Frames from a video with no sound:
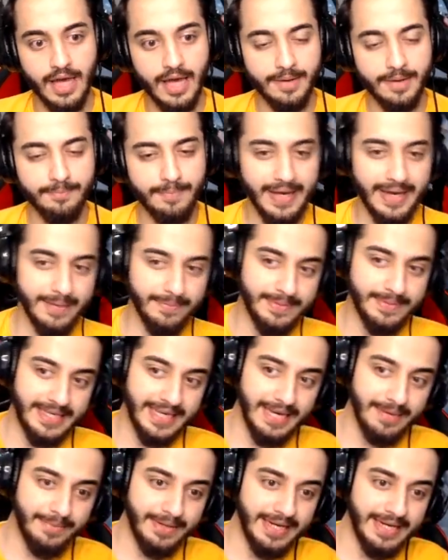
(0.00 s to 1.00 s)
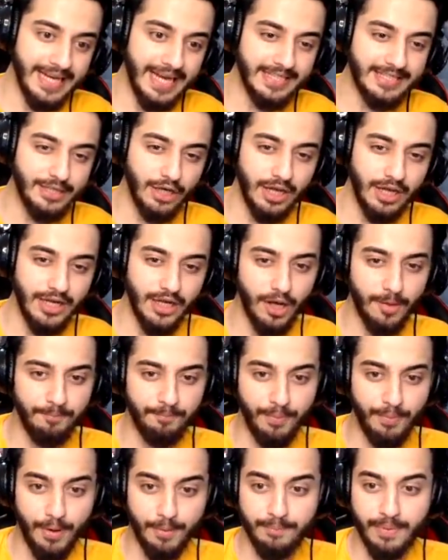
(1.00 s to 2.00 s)
Lan benim kilimi niye
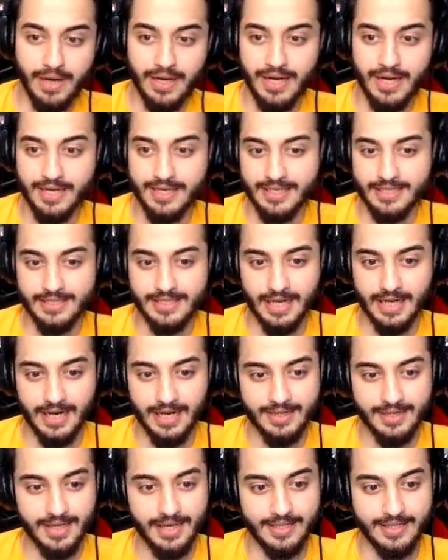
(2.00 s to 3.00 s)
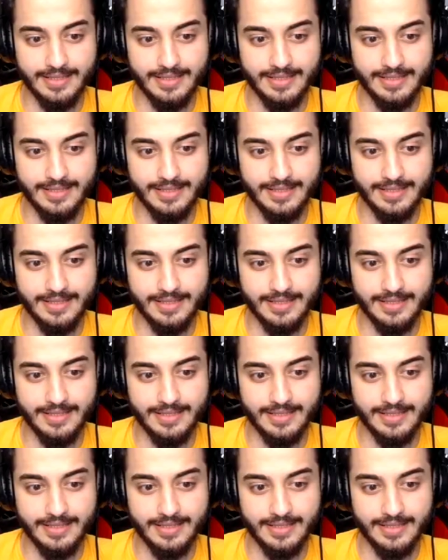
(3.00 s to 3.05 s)
çalıyorsun? Bombayla kil çalan da